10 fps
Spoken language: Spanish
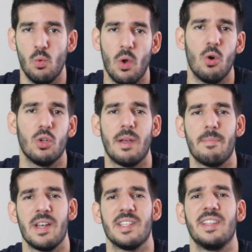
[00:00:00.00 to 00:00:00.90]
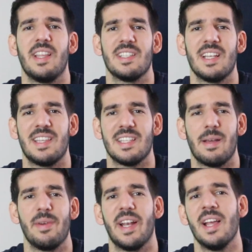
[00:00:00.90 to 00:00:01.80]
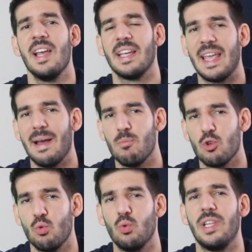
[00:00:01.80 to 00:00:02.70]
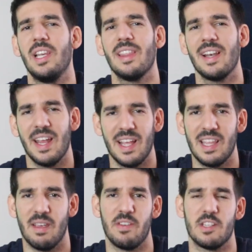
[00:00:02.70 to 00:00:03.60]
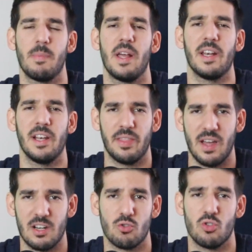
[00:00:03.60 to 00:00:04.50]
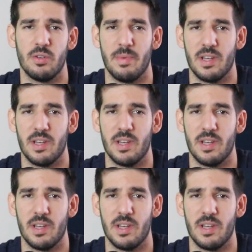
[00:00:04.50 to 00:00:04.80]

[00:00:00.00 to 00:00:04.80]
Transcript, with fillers: Luego, también es interesante saber que ambos utilizan ETFs para realizar sus